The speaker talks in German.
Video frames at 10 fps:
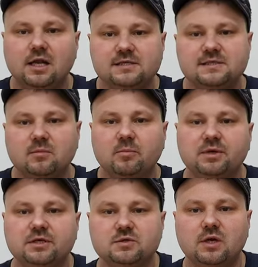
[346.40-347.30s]
lasst ihr aber
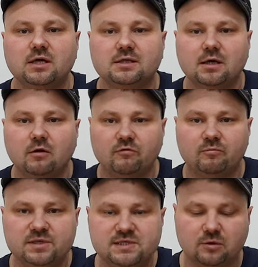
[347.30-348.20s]
bitte so lange drauf,
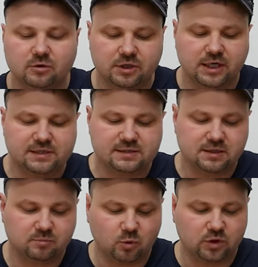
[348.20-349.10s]
bis ihr euren
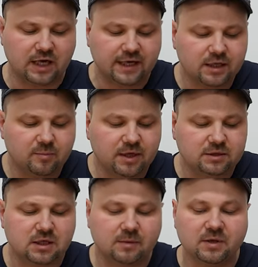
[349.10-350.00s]
Estrichboden
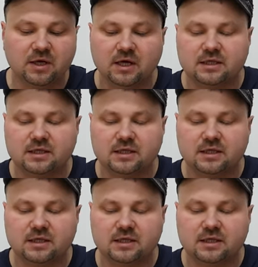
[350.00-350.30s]
eingebracht habt.